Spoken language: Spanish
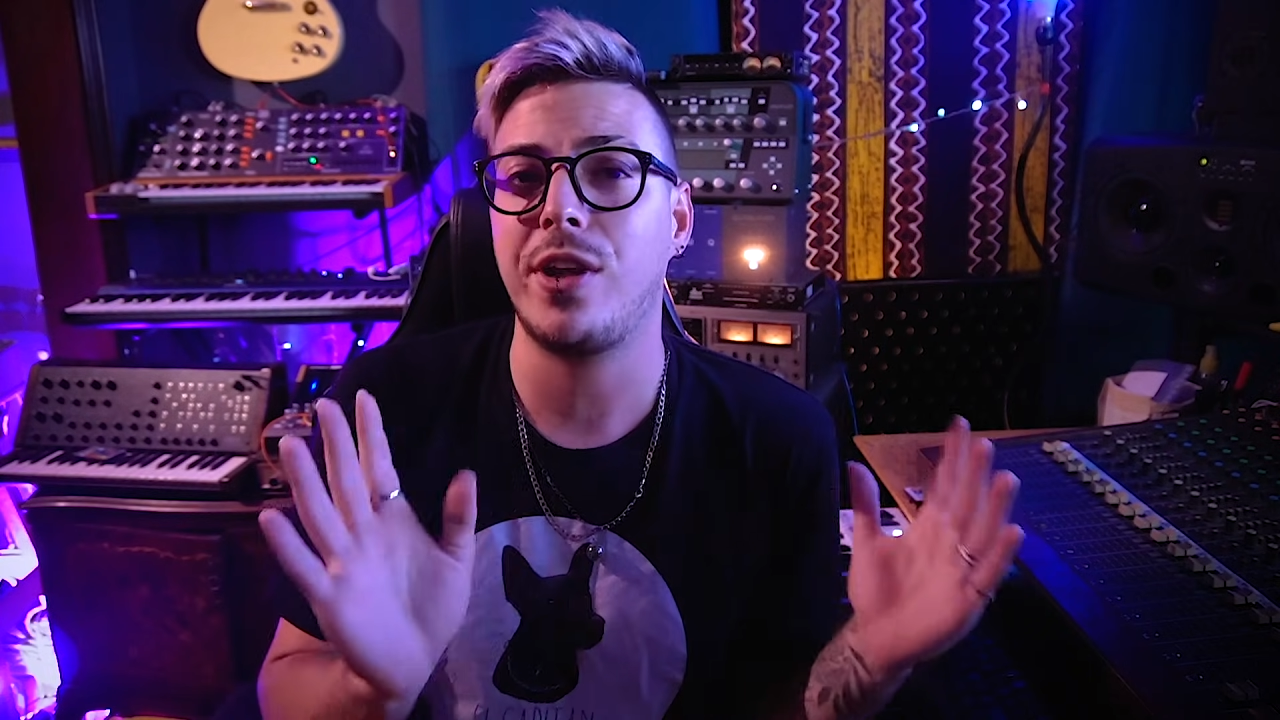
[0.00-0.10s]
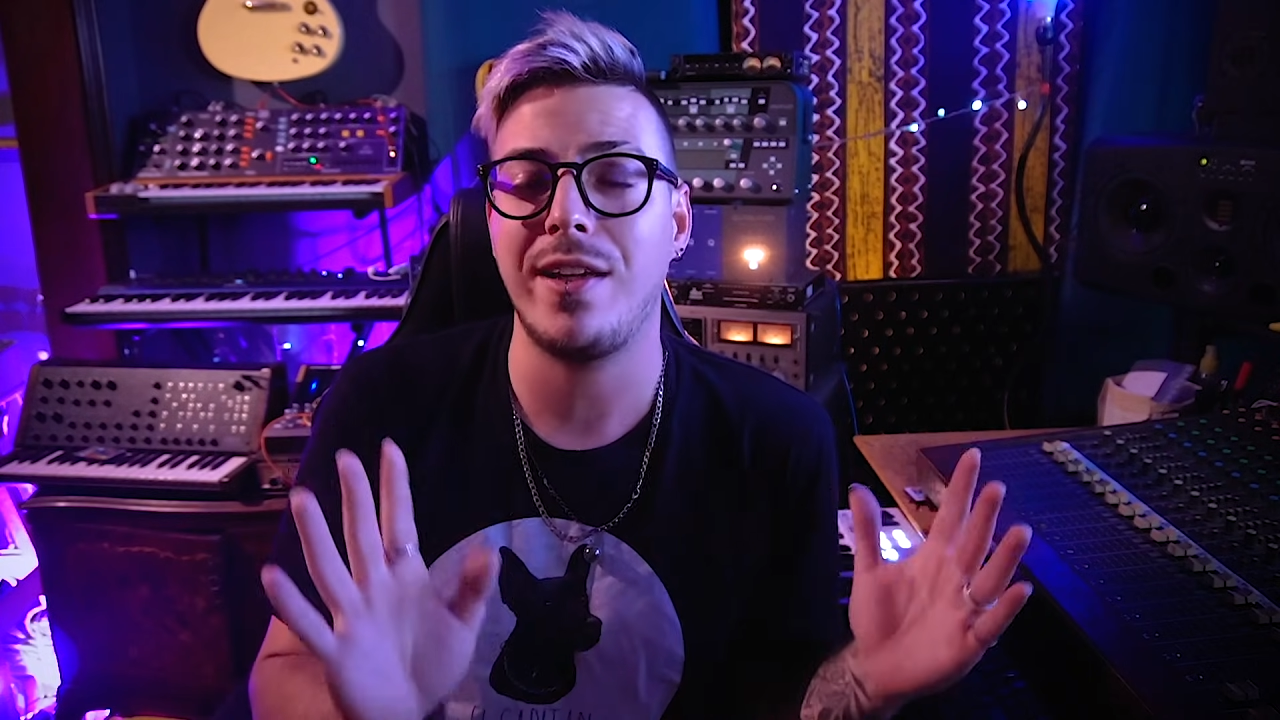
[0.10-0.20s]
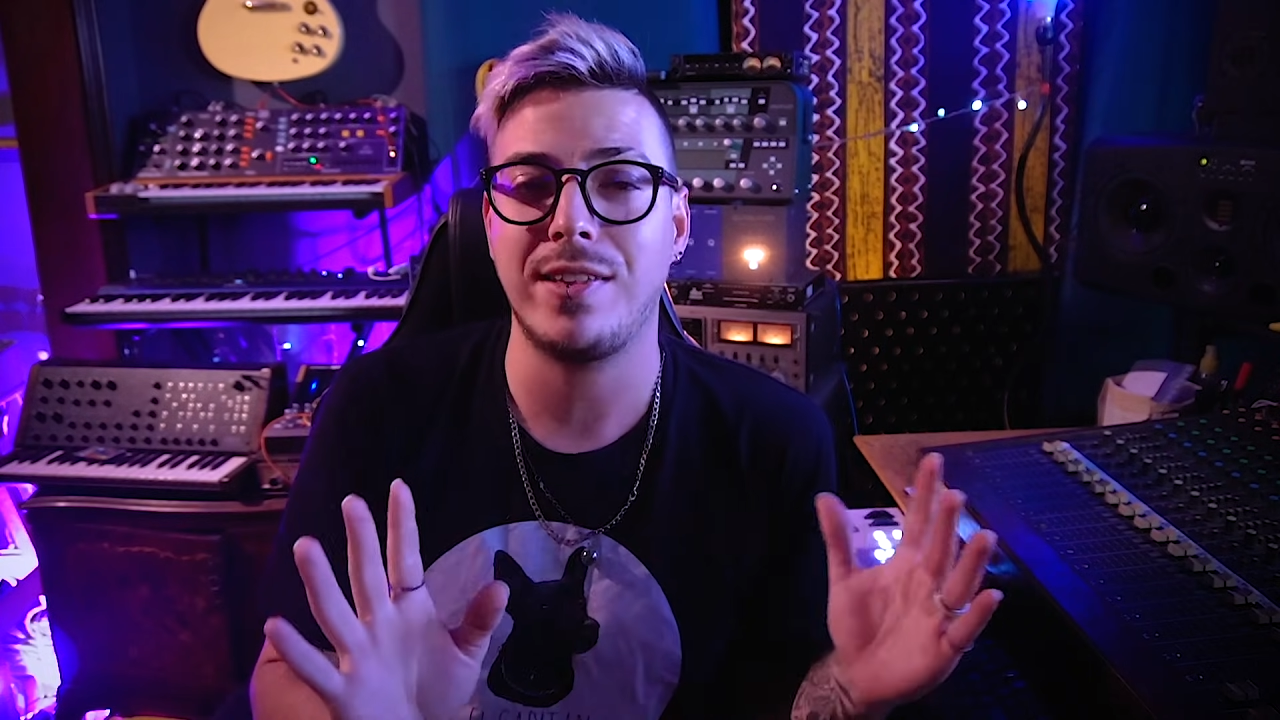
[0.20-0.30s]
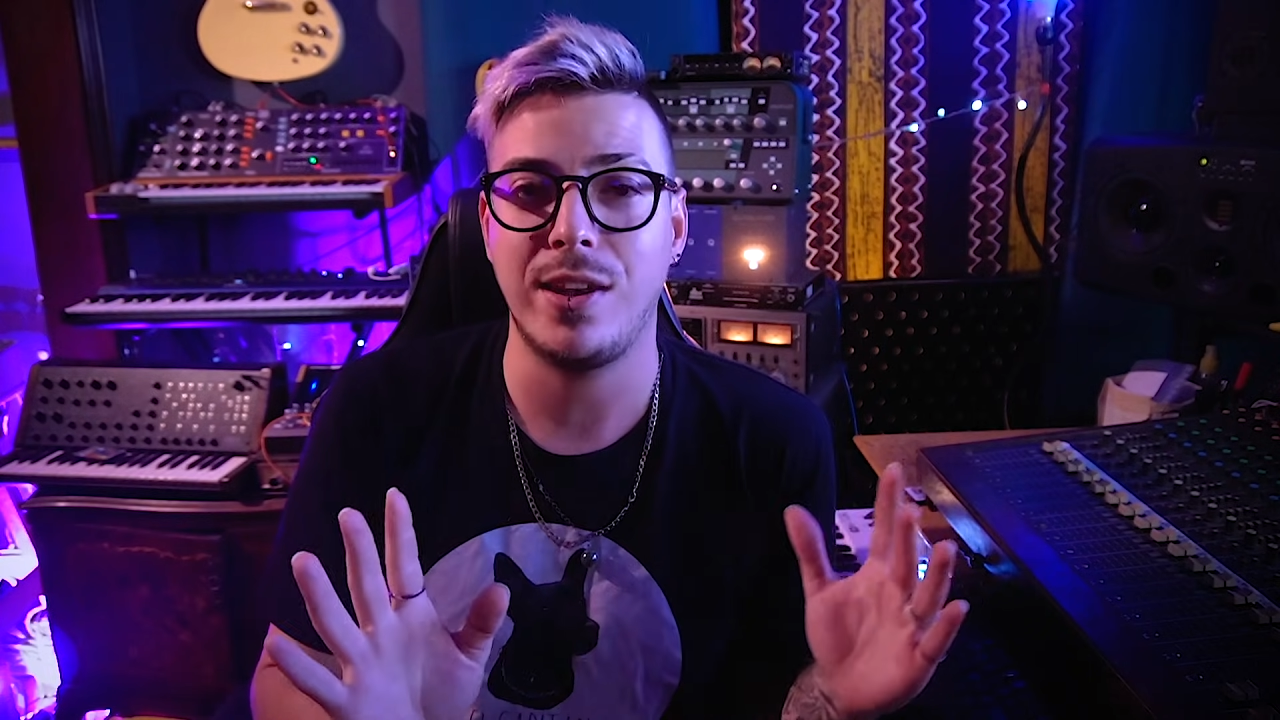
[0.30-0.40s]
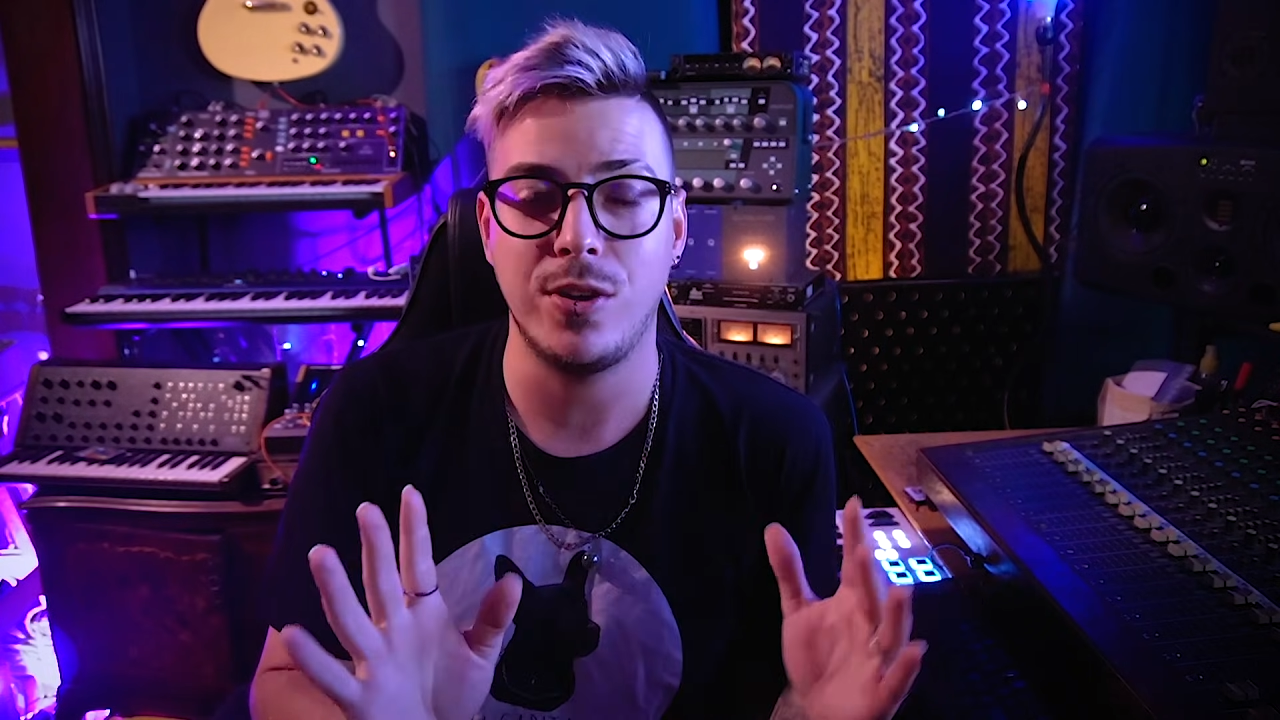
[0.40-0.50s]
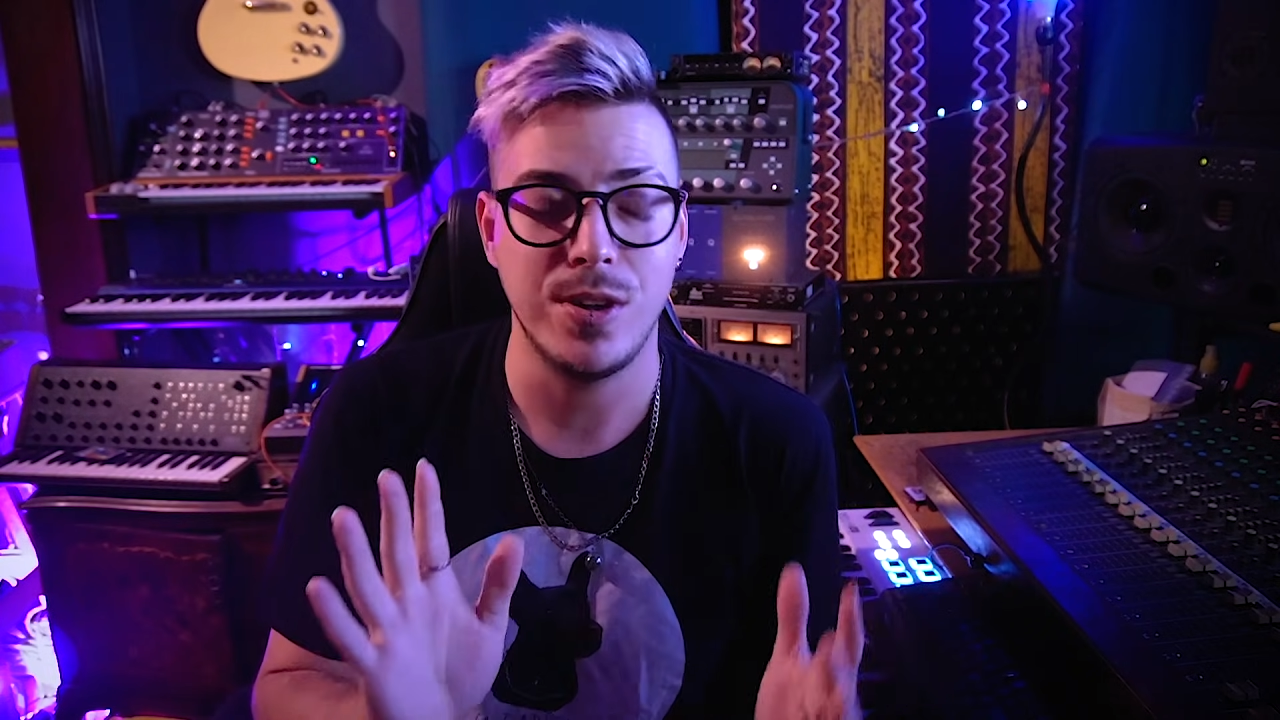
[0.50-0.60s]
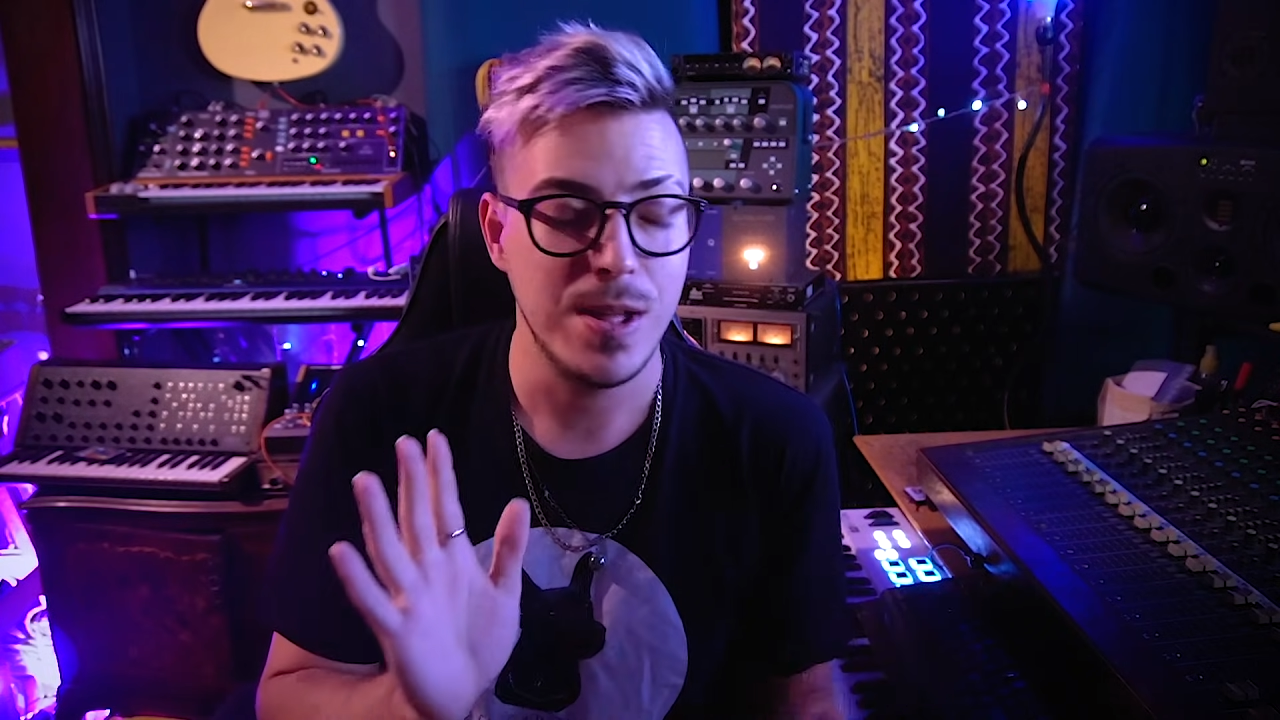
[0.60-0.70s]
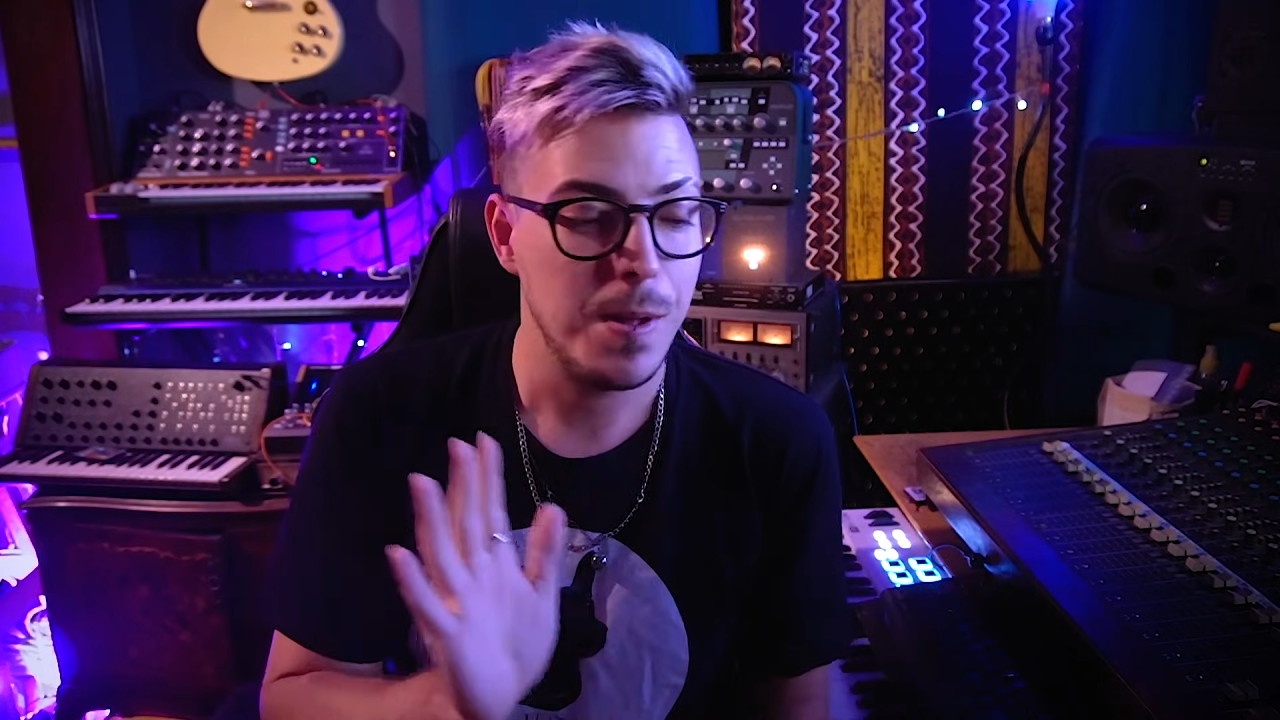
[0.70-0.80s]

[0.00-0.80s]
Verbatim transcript: y a veces no.